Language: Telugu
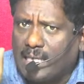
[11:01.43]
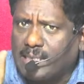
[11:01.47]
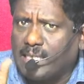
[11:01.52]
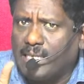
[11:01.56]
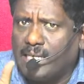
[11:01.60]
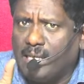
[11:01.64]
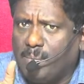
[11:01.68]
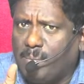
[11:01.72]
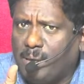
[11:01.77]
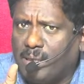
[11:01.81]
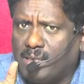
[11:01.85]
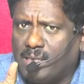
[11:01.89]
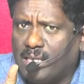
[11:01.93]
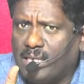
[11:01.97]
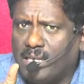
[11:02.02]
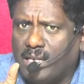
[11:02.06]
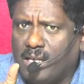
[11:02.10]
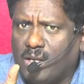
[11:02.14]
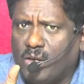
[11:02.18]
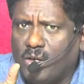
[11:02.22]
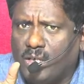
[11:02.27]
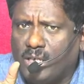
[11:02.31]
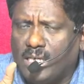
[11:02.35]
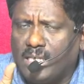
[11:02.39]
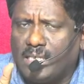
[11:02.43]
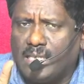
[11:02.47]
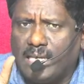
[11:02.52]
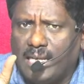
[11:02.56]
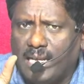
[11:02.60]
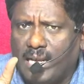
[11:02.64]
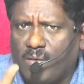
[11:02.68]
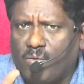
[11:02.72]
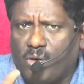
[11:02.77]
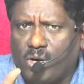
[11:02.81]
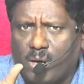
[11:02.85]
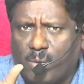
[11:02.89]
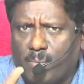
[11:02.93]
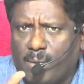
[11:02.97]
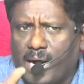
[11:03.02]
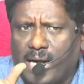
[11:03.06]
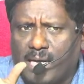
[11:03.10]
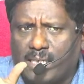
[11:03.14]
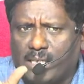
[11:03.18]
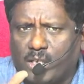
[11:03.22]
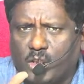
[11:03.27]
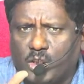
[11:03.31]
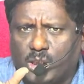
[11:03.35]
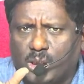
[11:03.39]
నిబంధనలో ఏదైనా ఒక
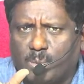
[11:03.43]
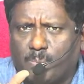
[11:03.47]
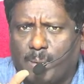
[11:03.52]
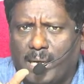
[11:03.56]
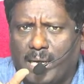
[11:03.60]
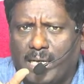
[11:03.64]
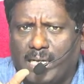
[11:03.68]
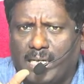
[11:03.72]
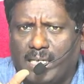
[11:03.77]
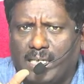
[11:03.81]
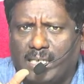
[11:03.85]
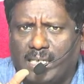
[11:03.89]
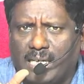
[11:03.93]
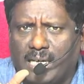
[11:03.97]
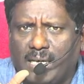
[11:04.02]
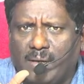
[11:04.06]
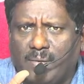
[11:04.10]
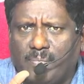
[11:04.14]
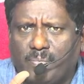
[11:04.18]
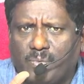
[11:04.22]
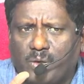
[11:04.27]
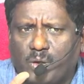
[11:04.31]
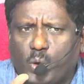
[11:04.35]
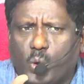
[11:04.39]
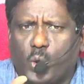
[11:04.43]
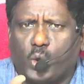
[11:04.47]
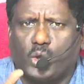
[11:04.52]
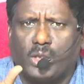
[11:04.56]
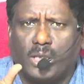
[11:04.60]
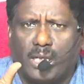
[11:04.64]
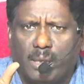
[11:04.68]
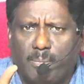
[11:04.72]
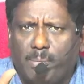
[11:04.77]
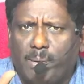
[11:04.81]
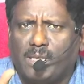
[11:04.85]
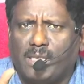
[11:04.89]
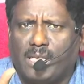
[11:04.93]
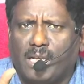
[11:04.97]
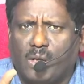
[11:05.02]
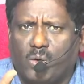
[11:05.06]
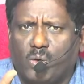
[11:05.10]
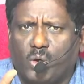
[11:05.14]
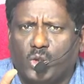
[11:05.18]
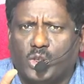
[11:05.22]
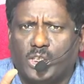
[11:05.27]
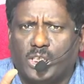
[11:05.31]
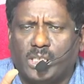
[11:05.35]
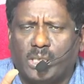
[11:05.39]
మాటను చెప్పాడంటే క్రొత్త నిబంధనకు
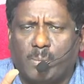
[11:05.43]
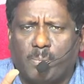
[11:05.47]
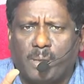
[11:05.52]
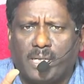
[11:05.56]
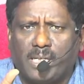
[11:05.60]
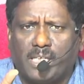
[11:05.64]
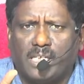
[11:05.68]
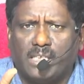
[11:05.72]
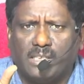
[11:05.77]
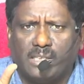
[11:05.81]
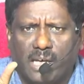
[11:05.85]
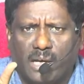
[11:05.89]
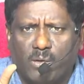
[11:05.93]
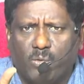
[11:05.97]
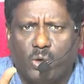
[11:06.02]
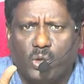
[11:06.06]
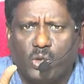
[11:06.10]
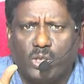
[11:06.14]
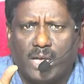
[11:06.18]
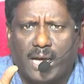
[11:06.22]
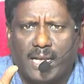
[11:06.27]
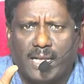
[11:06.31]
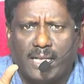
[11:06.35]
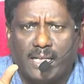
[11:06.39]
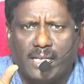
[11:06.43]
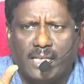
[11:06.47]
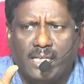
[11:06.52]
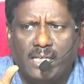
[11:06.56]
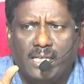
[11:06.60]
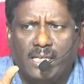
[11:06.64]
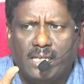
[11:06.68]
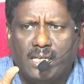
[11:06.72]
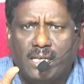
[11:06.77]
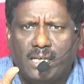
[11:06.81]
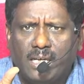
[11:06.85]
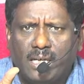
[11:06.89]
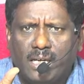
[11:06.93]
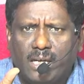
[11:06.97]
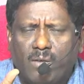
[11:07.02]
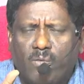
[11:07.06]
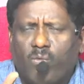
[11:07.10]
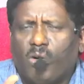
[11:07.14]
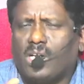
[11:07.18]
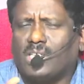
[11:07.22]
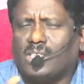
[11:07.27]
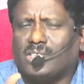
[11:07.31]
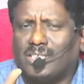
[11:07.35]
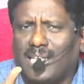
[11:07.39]
వచ్చేటప్పటికి దేవుడు దానిని
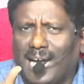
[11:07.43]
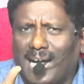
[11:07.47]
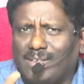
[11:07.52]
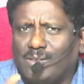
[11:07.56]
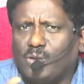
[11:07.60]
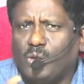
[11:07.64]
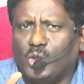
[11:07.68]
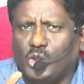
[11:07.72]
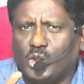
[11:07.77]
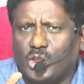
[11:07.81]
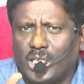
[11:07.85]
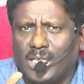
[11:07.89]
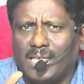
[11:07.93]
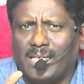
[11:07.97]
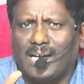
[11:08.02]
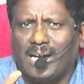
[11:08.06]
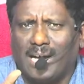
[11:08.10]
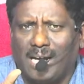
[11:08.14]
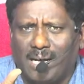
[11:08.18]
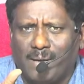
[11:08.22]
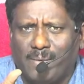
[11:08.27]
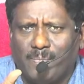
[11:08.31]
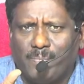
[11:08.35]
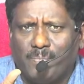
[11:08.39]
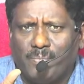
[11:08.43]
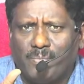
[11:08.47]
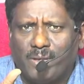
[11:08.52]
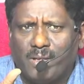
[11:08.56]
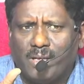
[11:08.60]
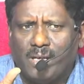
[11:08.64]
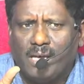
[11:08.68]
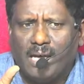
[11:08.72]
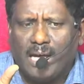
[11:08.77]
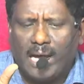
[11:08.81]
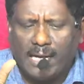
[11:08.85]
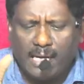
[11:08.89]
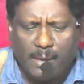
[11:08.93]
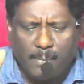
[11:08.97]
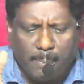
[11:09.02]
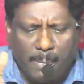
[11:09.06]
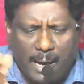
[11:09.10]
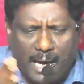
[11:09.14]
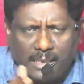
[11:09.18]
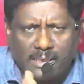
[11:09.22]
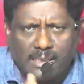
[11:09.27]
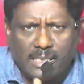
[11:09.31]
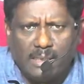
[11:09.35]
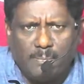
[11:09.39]
ఒక సాదృశ్యంగా అంటే
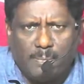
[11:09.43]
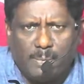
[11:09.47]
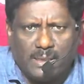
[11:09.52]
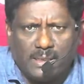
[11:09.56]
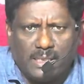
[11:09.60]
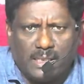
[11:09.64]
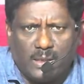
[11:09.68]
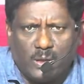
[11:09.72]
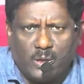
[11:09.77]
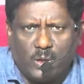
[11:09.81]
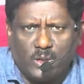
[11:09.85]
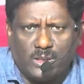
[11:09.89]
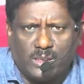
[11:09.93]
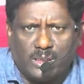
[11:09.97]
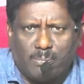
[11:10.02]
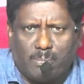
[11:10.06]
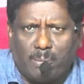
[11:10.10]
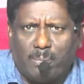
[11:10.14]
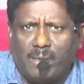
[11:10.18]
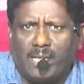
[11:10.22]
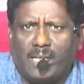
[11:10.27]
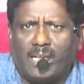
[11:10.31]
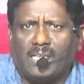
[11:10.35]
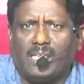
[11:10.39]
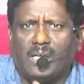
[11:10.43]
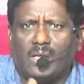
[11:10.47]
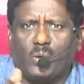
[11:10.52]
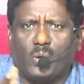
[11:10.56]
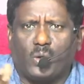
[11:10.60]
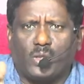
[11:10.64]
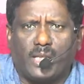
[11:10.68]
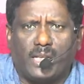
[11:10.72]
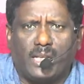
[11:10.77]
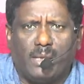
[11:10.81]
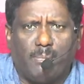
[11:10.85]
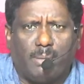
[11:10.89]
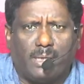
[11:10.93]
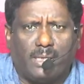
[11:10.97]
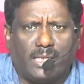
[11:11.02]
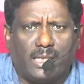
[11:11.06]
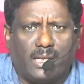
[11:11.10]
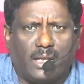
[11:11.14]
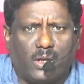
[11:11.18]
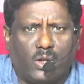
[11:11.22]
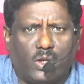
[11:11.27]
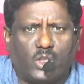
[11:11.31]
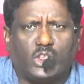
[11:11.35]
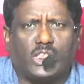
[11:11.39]
పాత నిబంధనలో చెప్పబడినది క్రొత్త
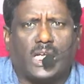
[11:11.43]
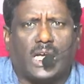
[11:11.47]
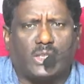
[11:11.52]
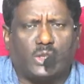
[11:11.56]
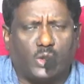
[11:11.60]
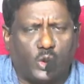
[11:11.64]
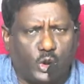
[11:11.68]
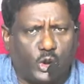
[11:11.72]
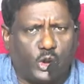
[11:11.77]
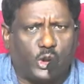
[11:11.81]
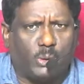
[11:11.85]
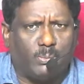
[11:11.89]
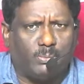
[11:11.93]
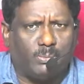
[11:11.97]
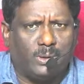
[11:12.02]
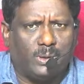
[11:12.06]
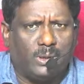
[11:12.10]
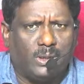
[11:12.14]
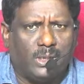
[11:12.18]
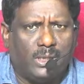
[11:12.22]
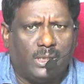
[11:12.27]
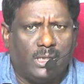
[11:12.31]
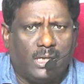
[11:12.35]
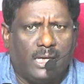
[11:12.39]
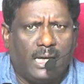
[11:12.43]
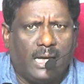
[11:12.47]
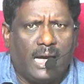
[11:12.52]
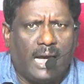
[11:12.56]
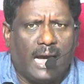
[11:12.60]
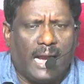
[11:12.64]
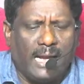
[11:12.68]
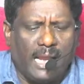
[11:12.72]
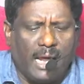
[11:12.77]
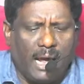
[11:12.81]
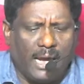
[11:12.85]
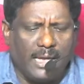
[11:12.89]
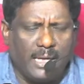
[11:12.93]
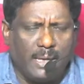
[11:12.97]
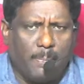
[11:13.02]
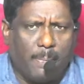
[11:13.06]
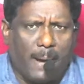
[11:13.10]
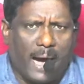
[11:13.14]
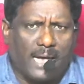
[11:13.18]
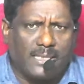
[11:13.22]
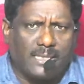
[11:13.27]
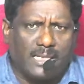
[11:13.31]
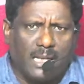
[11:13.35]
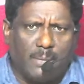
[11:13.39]
నిబంధనలో సాదృశ్యం అంటే ఈ
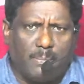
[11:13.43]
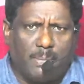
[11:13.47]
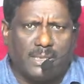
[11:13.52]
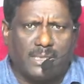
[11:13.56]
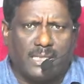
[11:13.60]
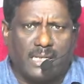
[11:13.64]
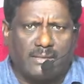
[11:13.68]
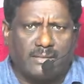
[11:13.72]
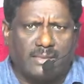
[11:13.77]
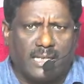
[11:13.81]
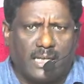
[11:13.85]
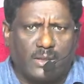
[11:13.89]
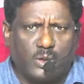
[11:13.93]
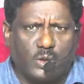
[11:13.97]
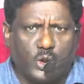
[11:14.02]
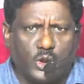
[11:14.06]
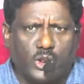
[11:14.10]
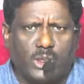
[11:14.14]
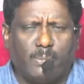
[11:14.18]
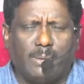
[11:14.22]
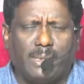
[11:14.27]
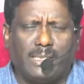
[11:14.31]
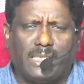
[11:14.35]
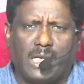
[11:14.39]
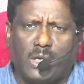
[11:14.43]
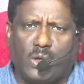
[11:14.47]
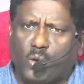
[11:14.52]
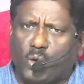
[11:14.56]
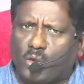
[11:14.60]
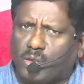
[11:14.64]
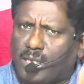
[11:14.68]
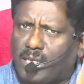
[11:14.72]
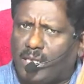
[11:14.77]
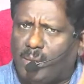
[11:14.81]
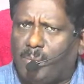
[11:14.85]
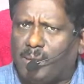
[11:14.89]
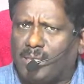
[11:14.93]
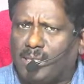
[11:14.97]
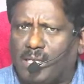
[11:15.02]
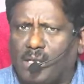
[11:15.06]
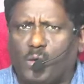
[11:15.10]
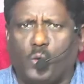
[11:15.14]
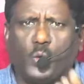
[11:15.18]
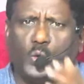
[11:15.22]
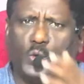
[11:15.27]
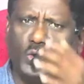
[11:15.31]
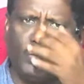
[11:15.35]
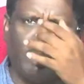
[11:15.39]
పాత నిబంధన సాదృశ్యం అయితే క్రొత్త నిబంధన
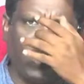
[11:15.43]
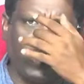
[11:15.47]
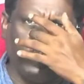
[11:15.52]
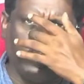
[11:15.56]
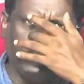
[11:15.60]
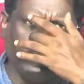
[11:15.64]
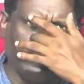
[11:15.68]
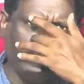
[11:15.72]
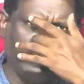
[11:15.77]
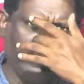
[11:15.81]
రుజువై ఉన్నది